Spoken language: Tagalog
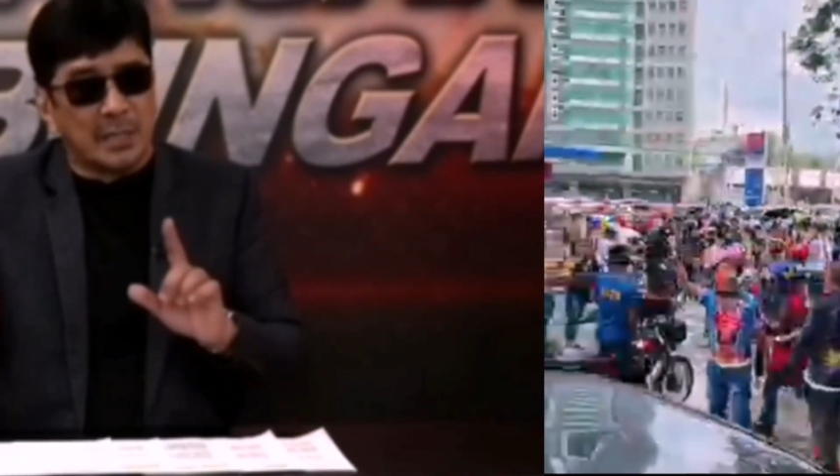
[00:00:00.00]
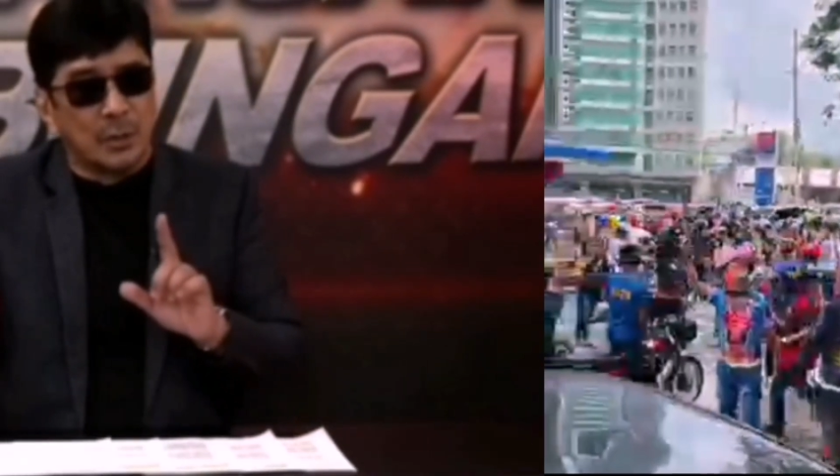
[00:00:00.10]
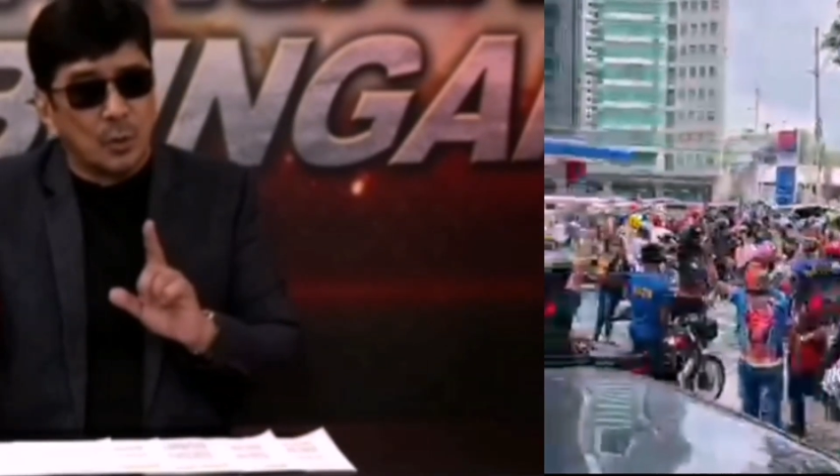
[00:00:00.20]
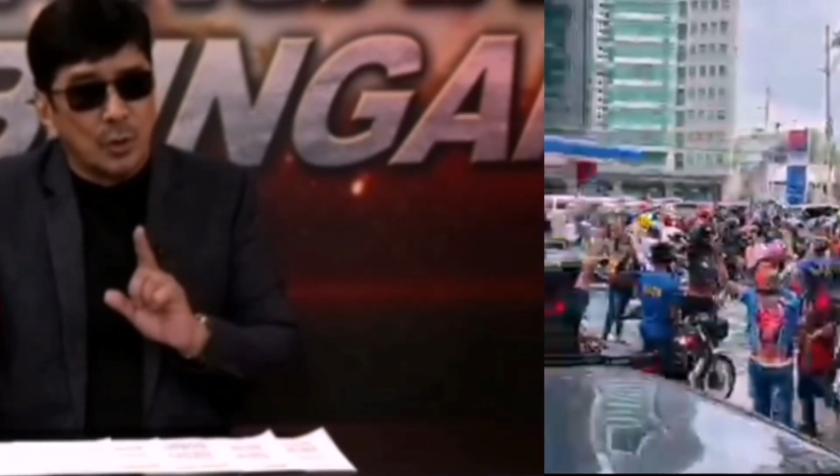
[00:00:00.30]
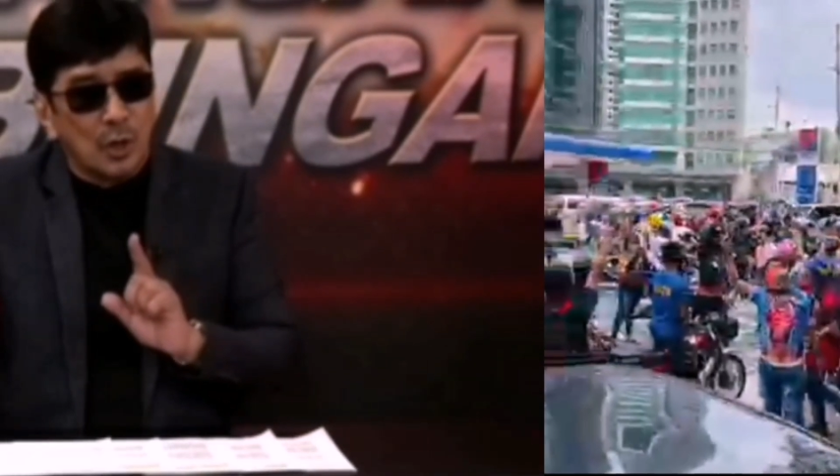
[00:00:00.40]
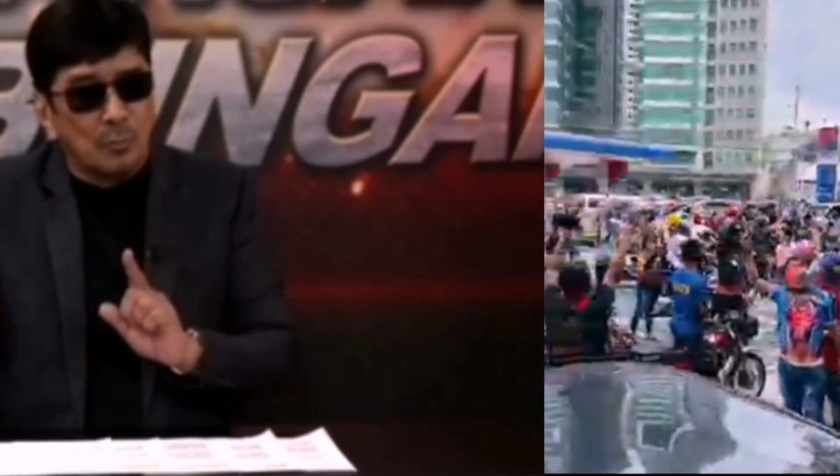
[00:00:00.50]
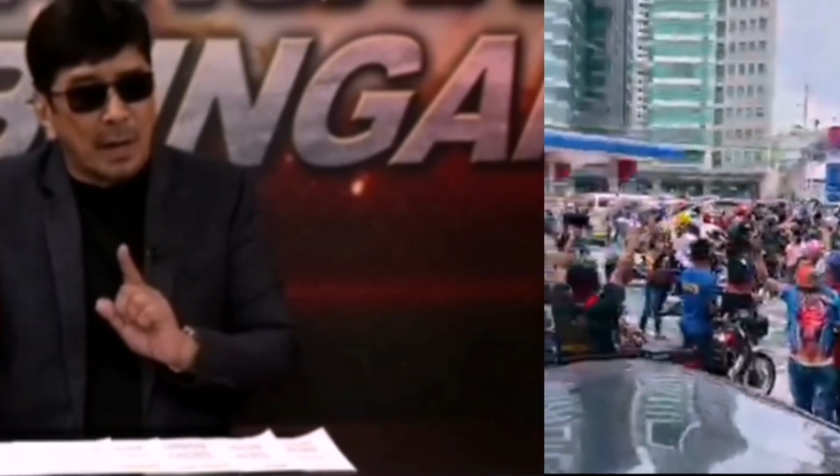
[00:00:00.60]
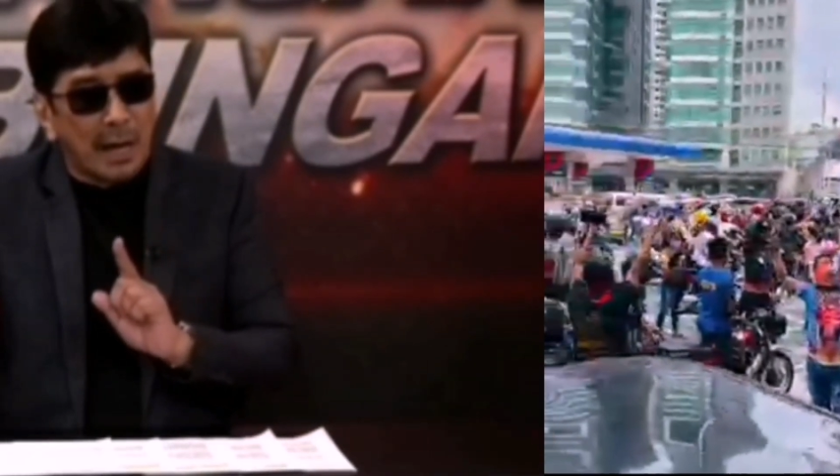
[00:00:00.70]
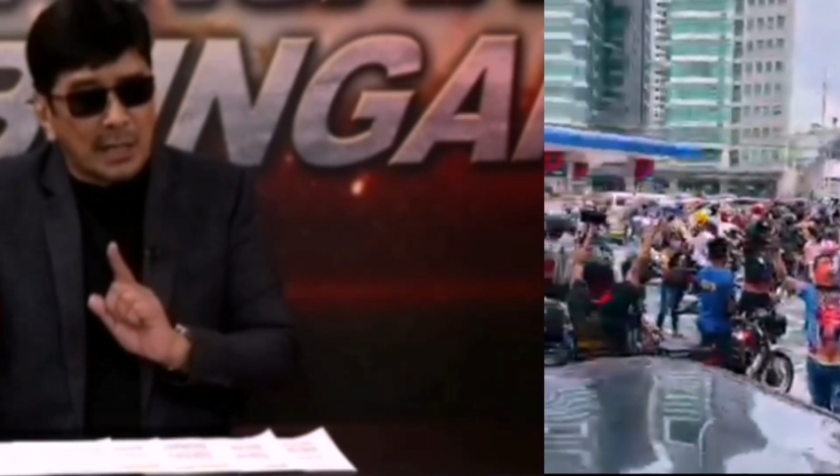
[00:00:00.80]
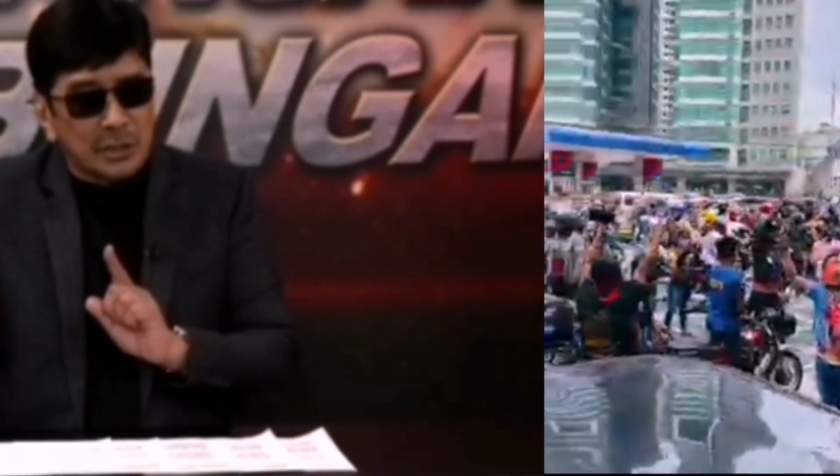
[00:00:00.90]
ayaw ko na ho
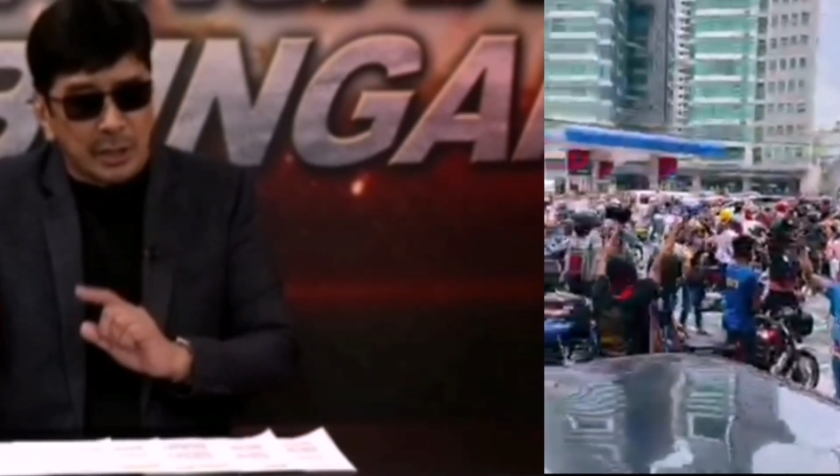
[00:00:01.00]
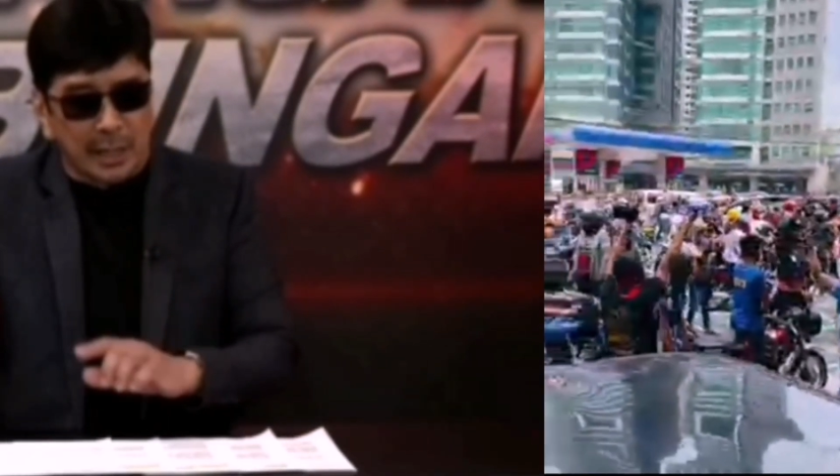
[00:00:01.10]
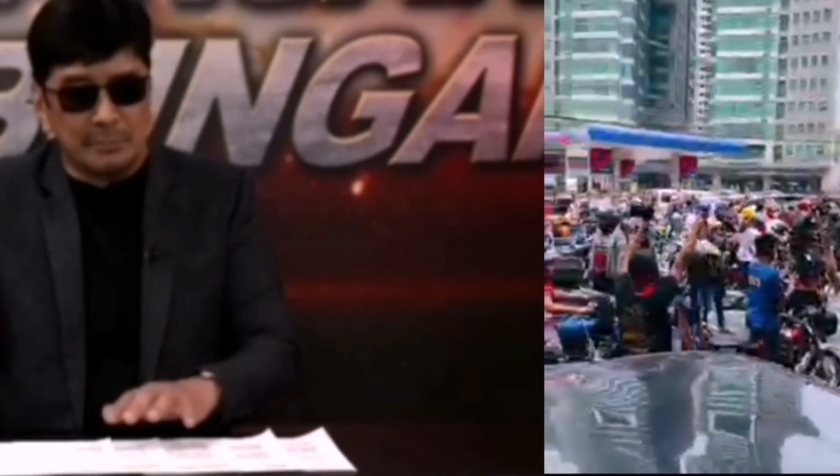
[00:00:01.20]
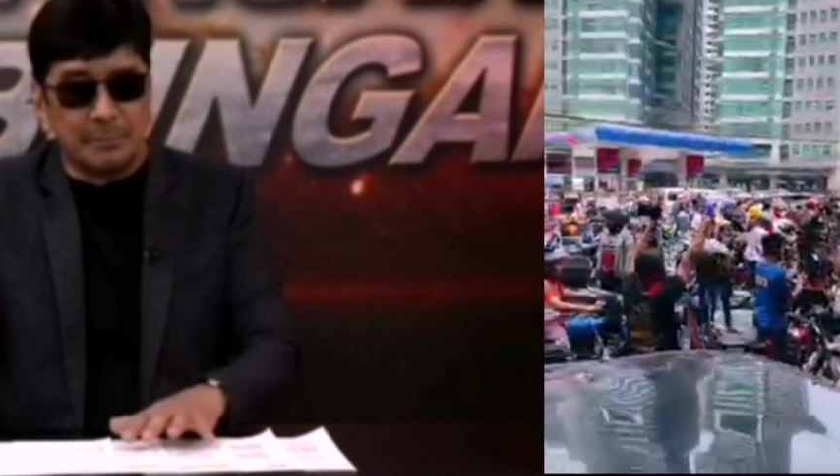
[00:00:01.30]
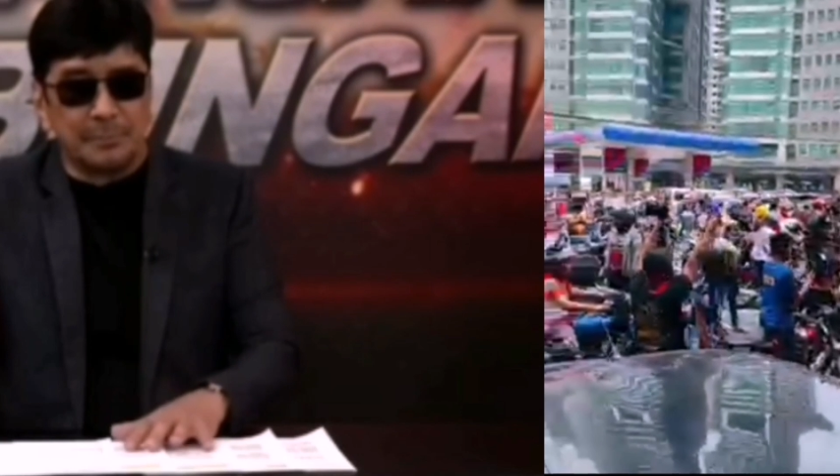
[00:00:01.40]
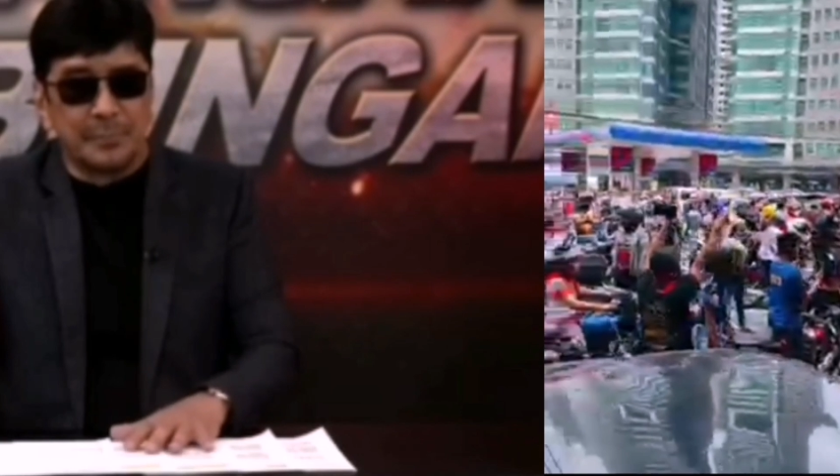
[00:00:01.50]
makakasakit